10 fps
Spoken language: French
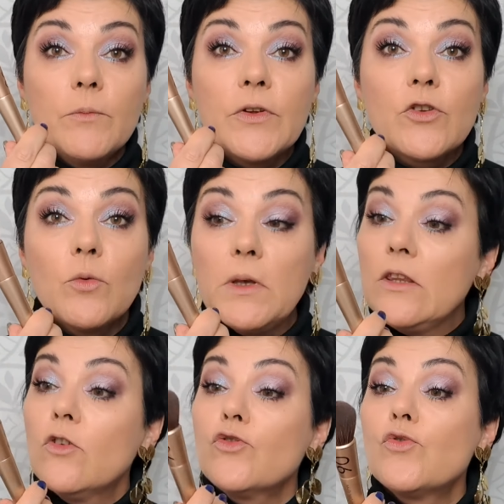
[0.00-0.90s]
parce que
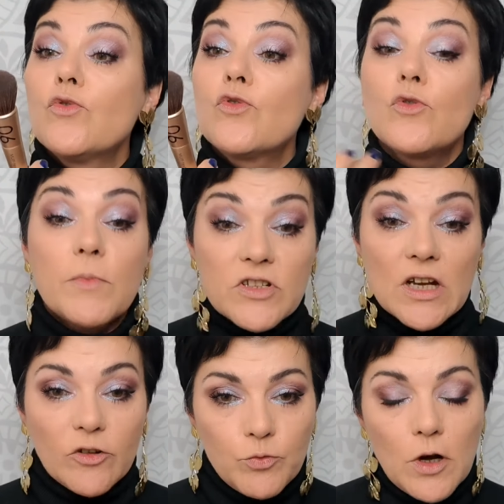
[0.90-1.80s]
maintenant, je, ben,
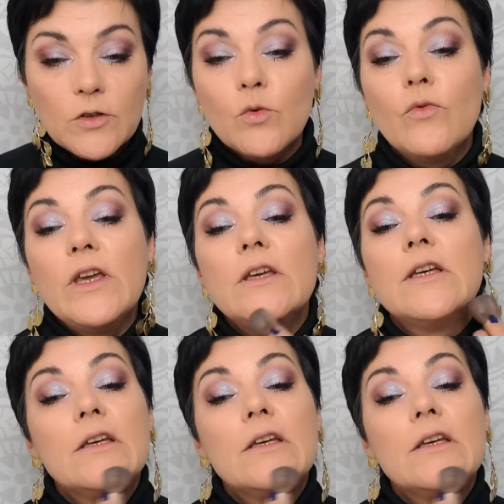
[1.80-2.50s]
n'arrive plus à le trouver.